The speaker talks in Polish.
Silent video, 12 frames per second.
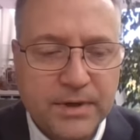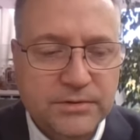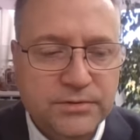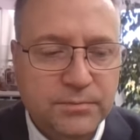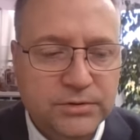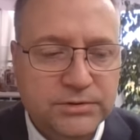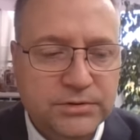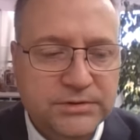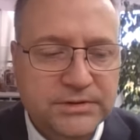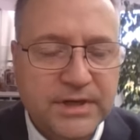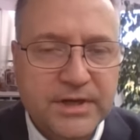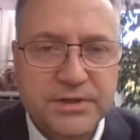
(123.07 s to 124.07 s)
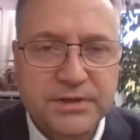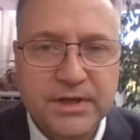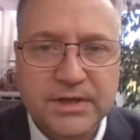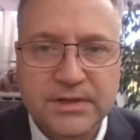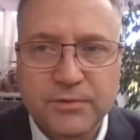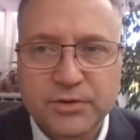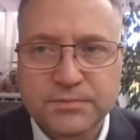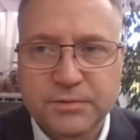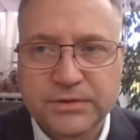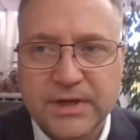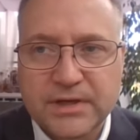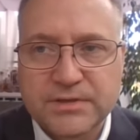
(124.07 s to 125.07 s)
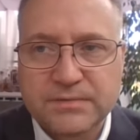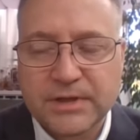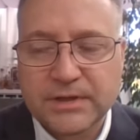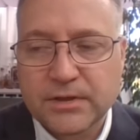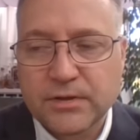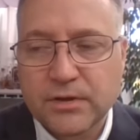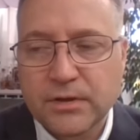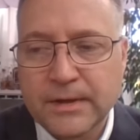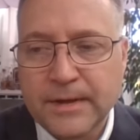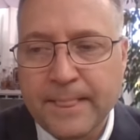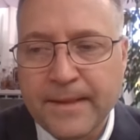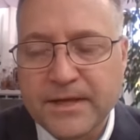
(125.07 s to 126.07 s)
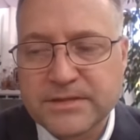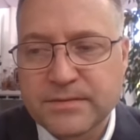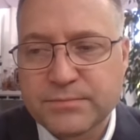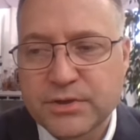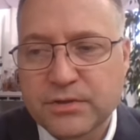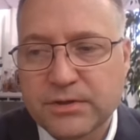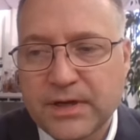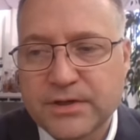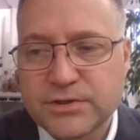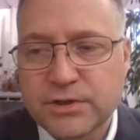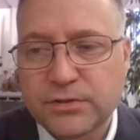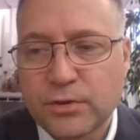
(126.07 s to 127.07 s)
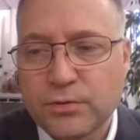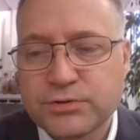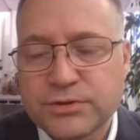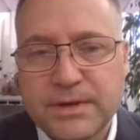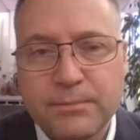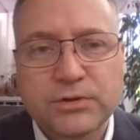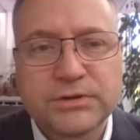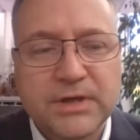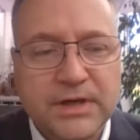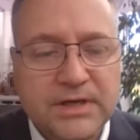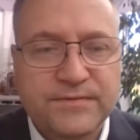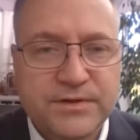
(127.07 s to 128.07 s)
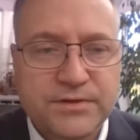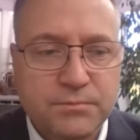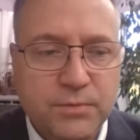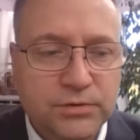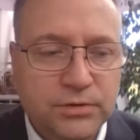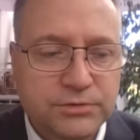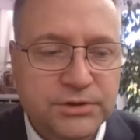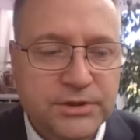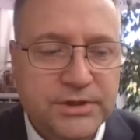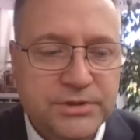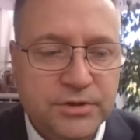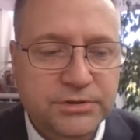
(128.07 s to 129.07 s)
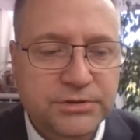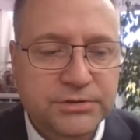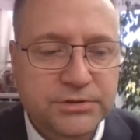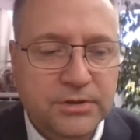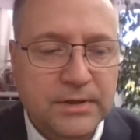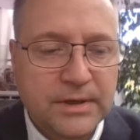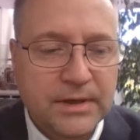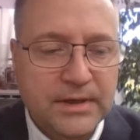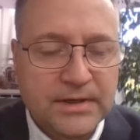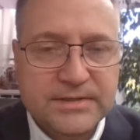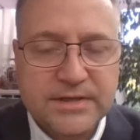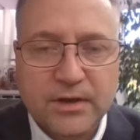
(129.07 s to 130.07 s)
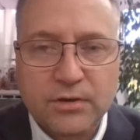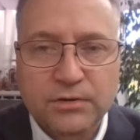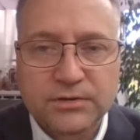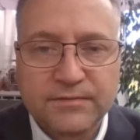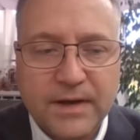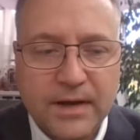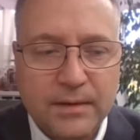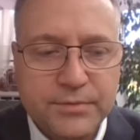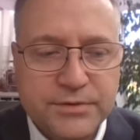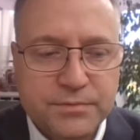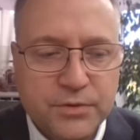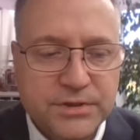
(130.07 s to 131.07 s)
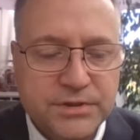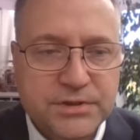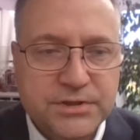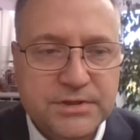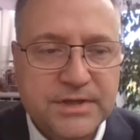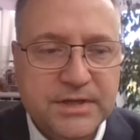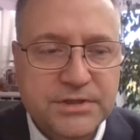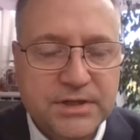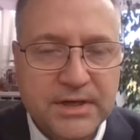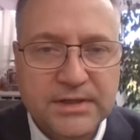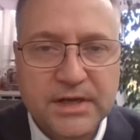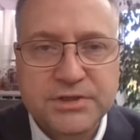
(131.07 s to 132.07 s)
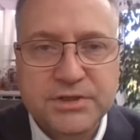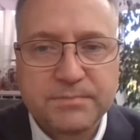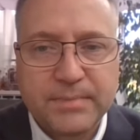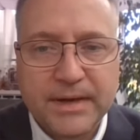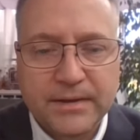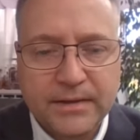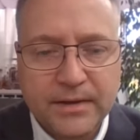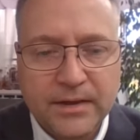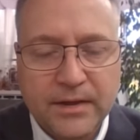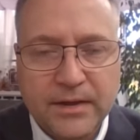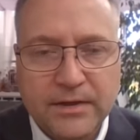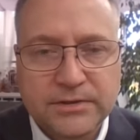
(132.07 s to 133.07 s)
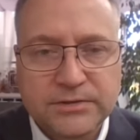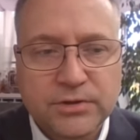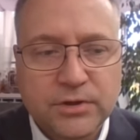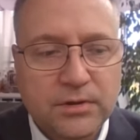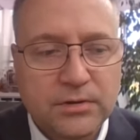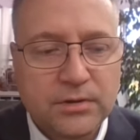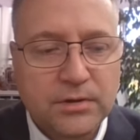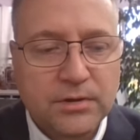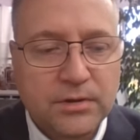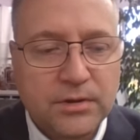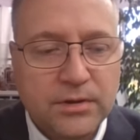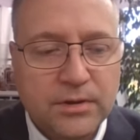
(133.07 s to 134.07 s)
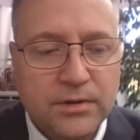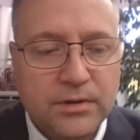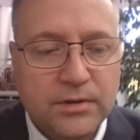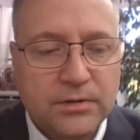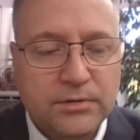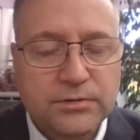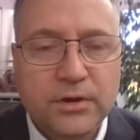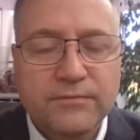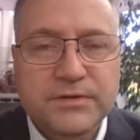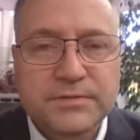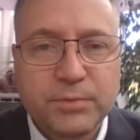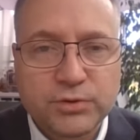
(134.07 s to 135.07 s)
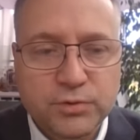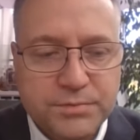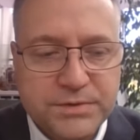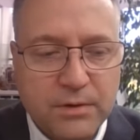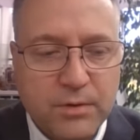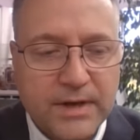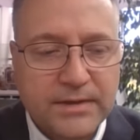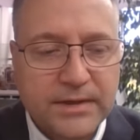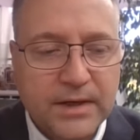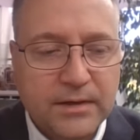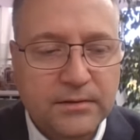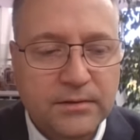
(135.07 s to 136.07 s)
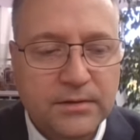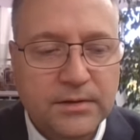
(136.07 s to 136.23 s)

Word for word: bardzo mocno, staje się trendem gospodarczym. Dlatego jestem przekonany, że to już nie można nazwać modą, czyli coś, co za rok, dwa, a być może trzy zejdzie na dalszy plan. Jest to y, nowy sposób działania,